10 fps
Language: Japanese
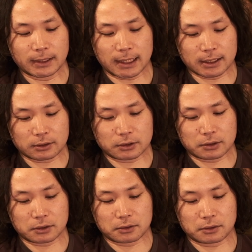あ
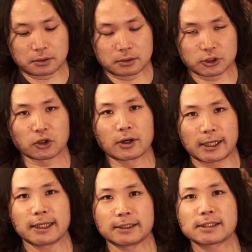のー、しょう
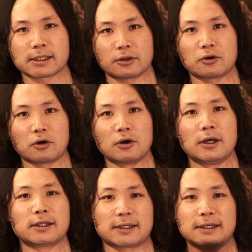がないんですけど、
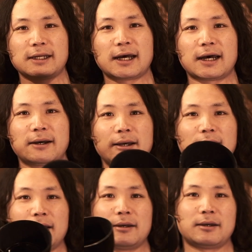ただ、
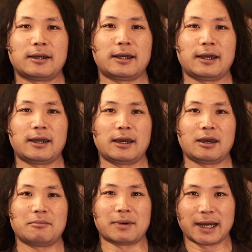
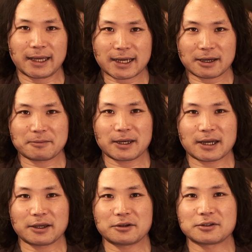えー、毎回毎
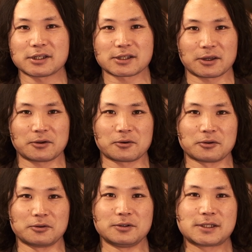回言うんですけど、こ
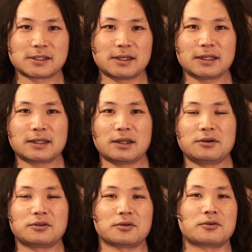の写りって
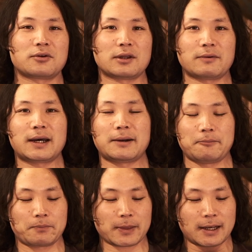いうところでは
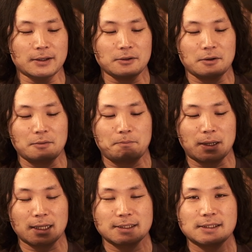あ
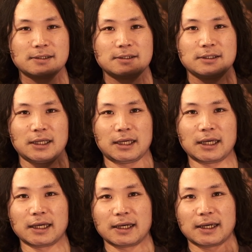のー、抜群
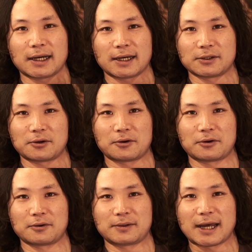にあ
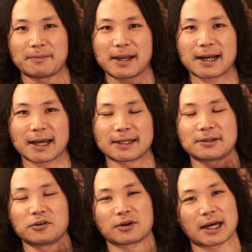のー、滑らかっ
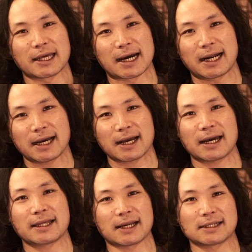ていうか柔ら
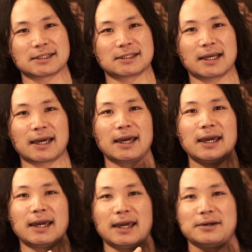かいタッチで
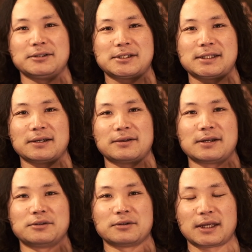写ってくれ
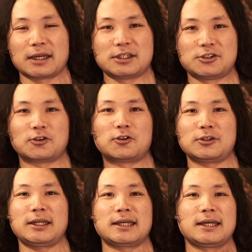るので非常
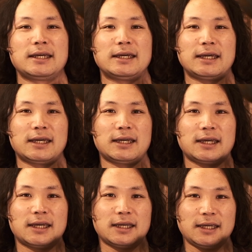に、
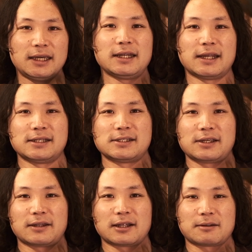えー、いいレンズ
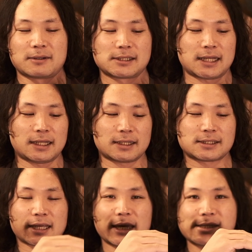になってます。ただ
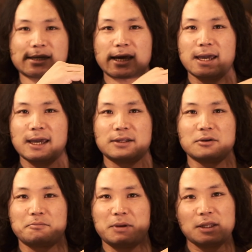使いづらい、えー
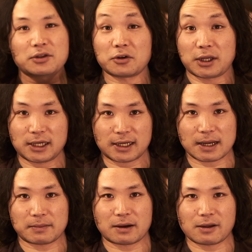と、ピントリング
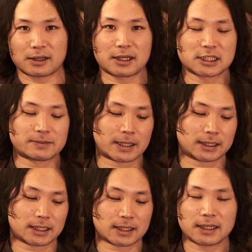が回ってしまっ
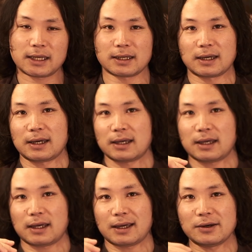たり、
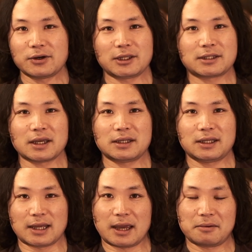えー、エフいってん
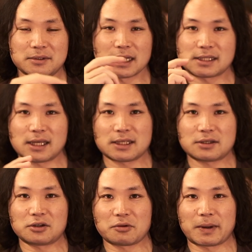に で撮影
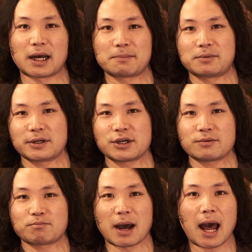するとパープル、
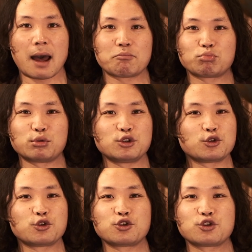パープル
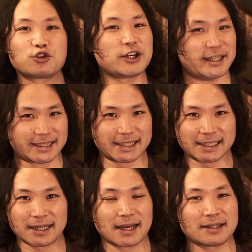
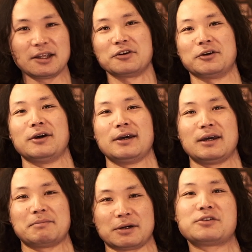フリンジっていう、
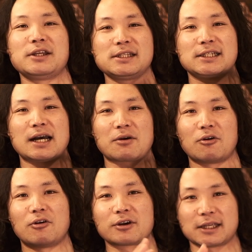まあ、フリンジが
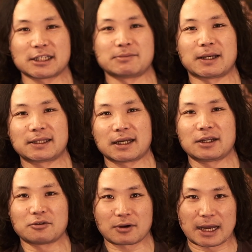こう起きてしまったり
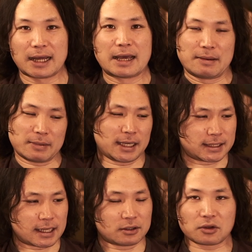とか、まあ、
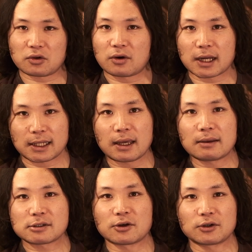以前の動画で
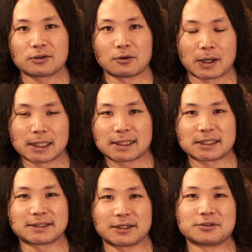そういうのは
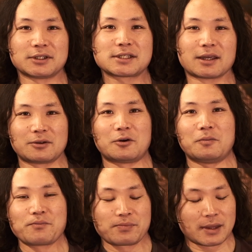出してるんですけど、
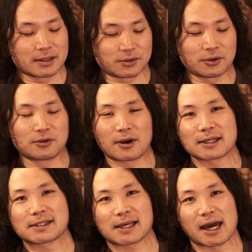そういうの
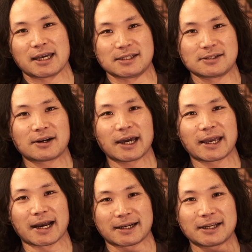が使いづらい
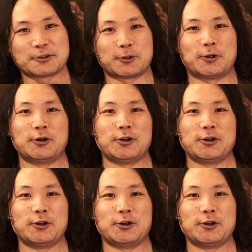かなと、